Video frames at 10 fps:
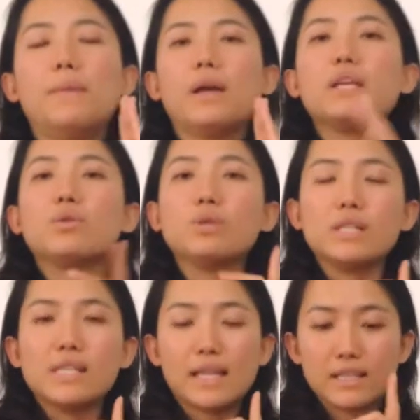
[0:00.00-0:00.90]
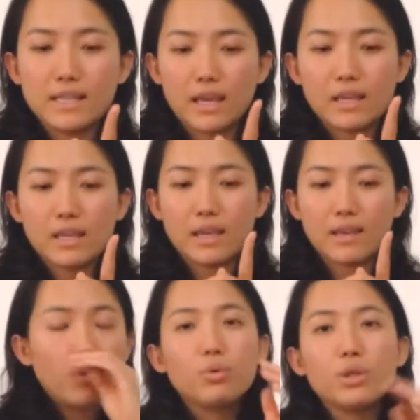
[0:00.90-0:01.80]
印度尼西亚的前一
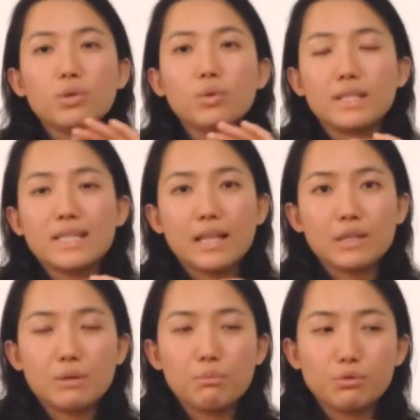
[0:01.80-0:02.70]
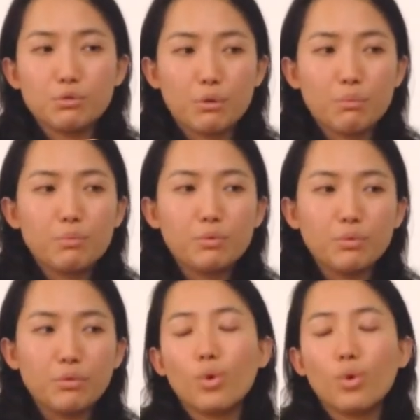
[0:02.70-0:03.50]
天，印度尼西亚的政府宣布，